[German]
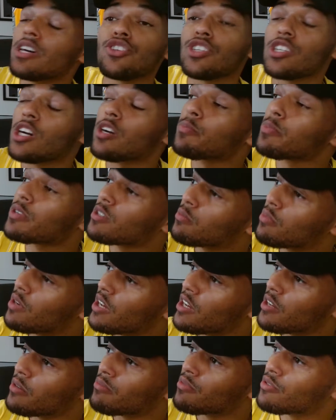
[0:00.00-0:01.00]
Gnabry
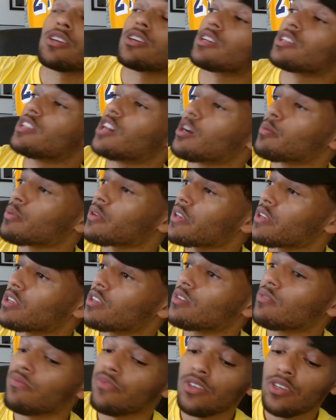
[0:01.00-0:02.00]
bleibt. Gnabry
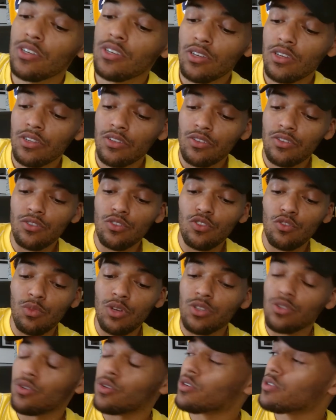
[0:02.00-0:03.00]
geben wir die Nummer
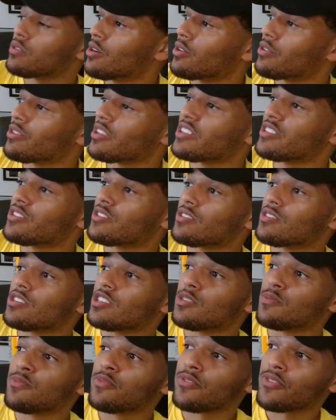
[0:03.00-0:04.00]
9 und dann ist die
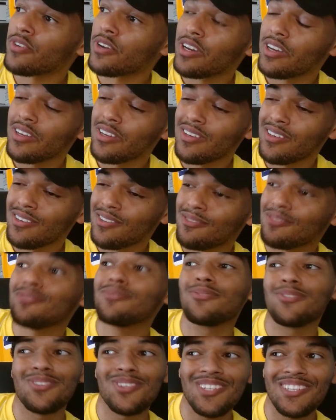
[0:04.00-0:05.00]
7 frei
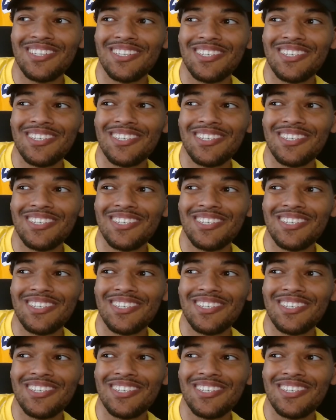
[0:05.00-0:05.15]
für dich.